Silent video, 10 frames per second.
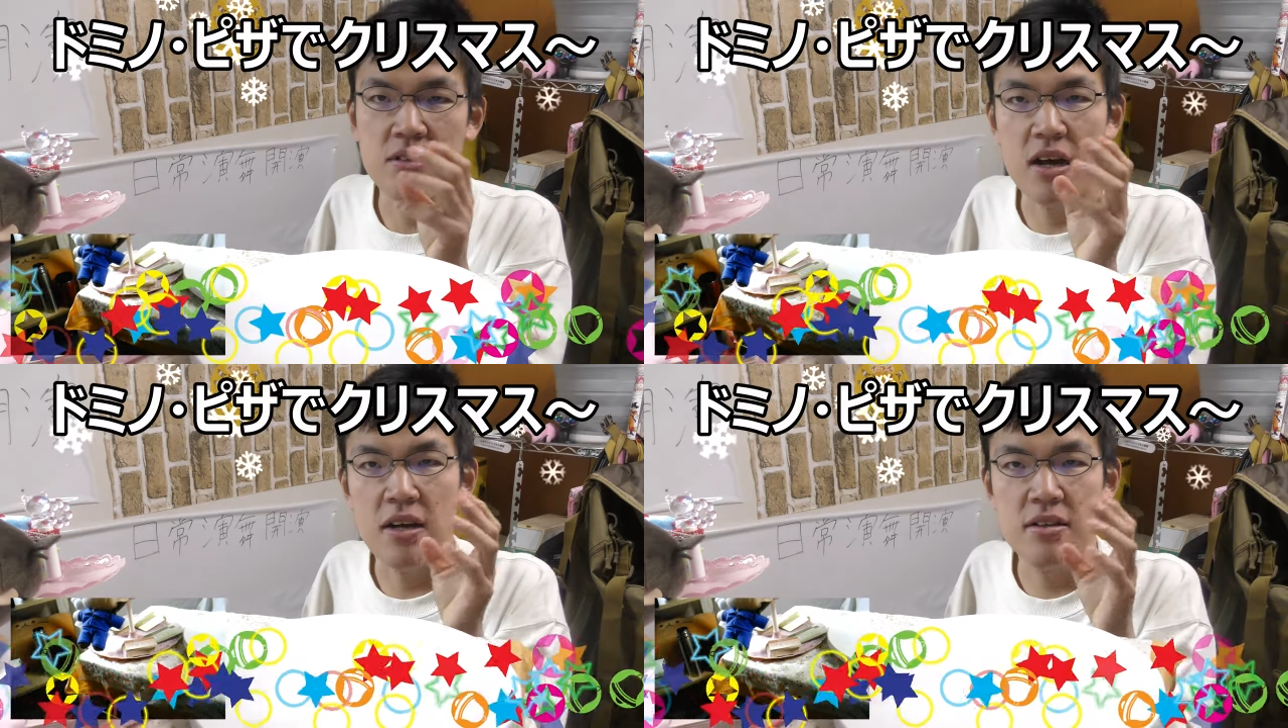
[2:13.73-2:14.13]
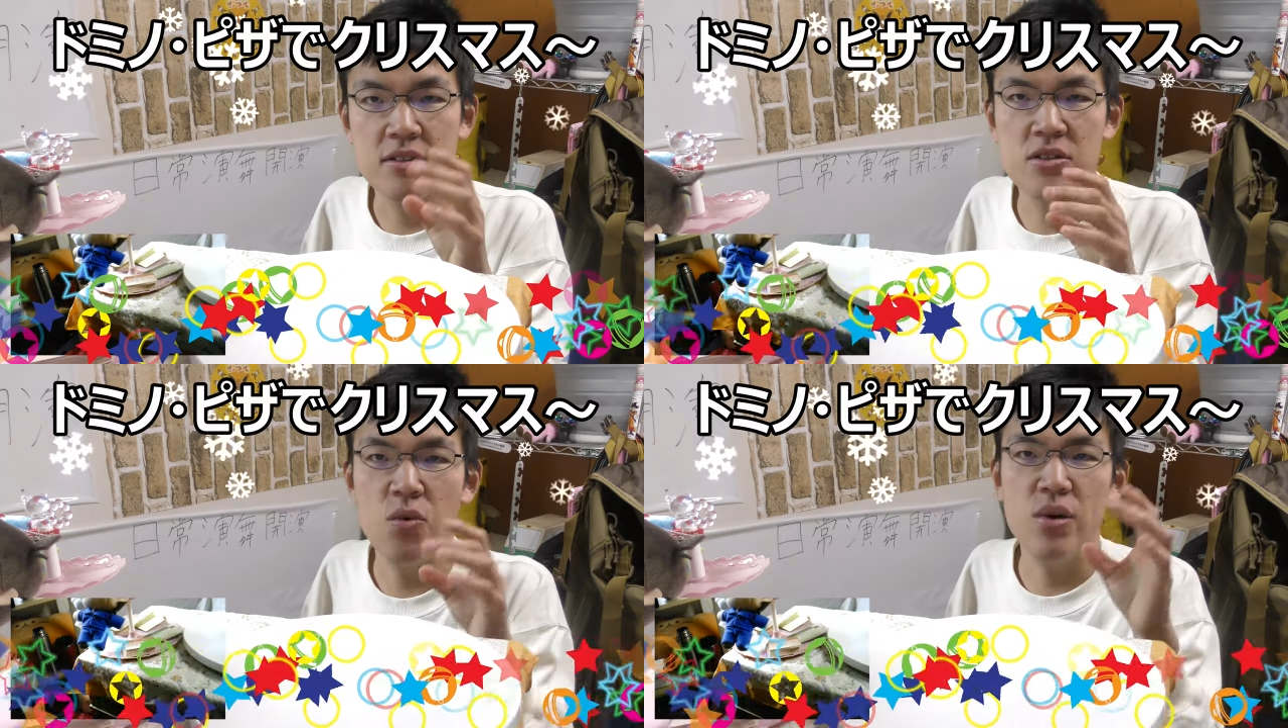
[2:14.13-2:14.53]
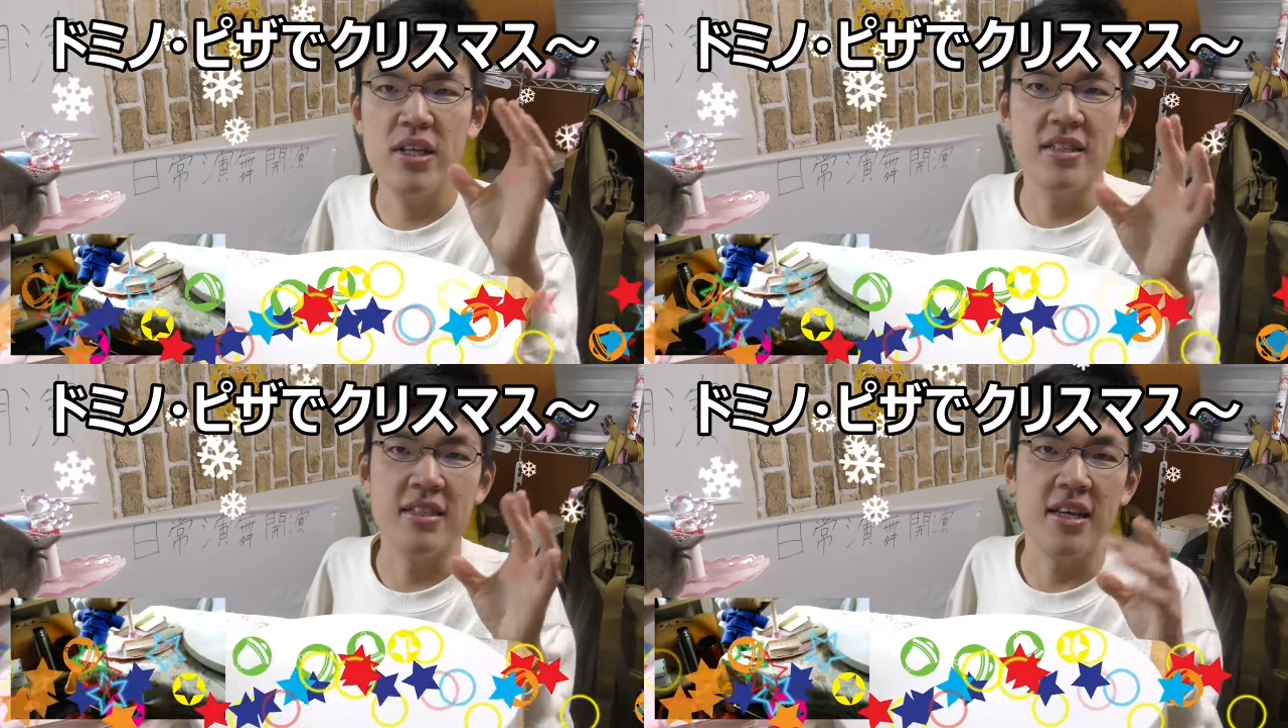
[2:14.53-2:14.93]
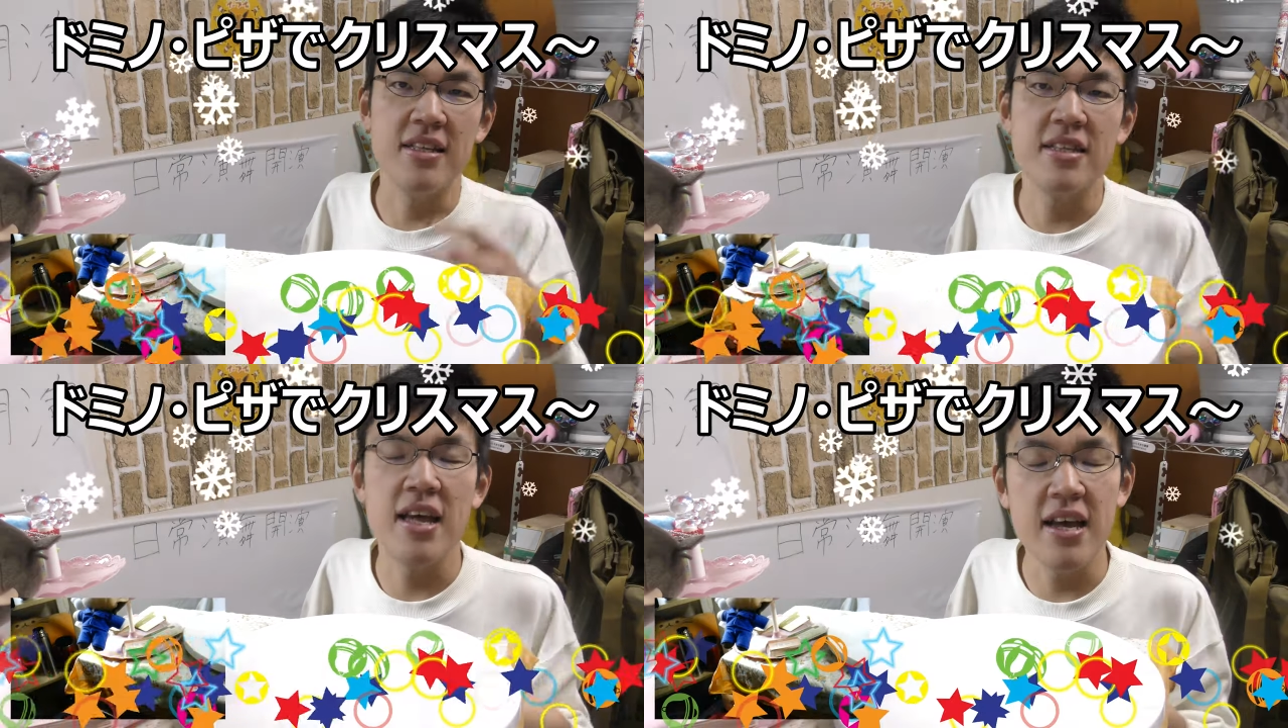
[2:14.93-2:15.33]
が層になってい
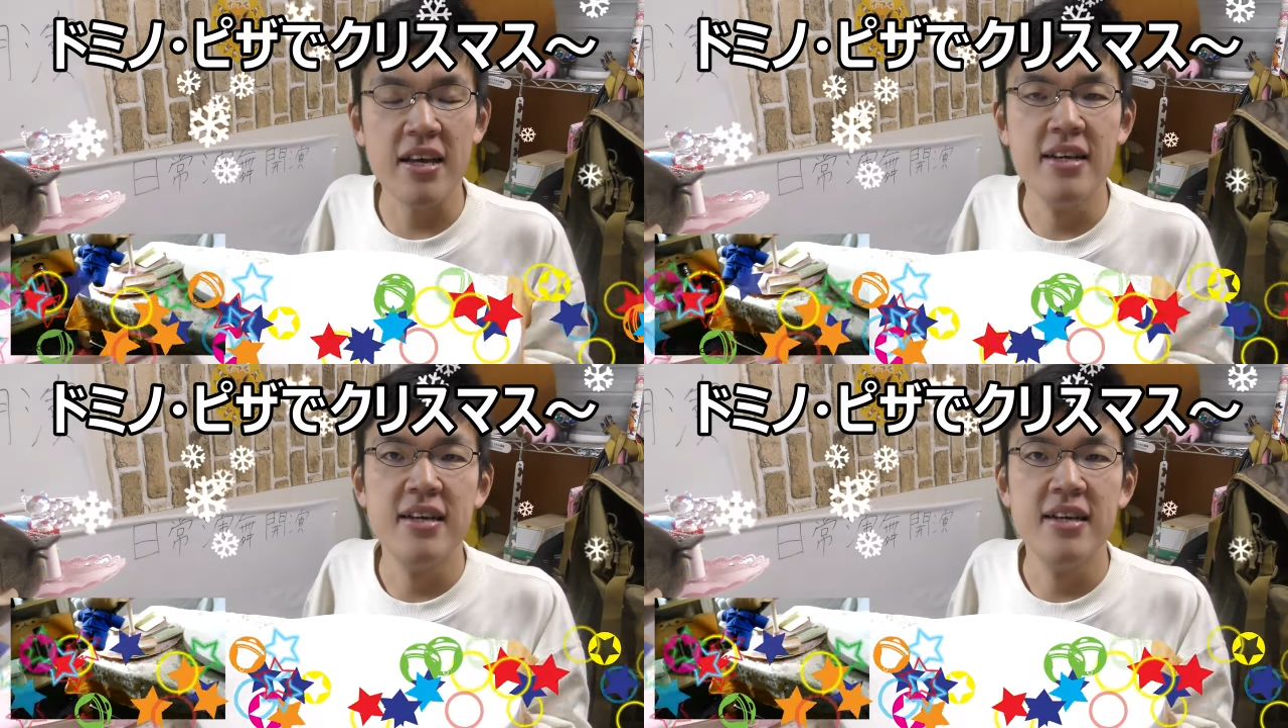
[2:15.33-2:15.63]
て、